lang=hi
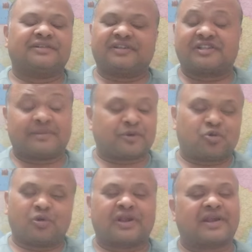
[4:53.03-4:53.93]
जिस तरह मैं
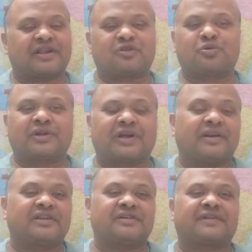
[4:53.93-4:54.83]
खुल के कहता हूँ कि
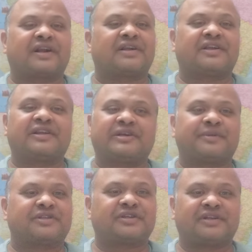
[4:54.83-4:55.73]
अनरिजर्व कैटेगरी के
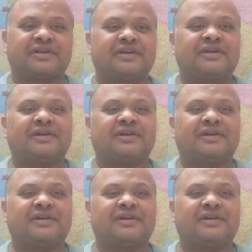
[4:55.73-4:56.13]
बच्चे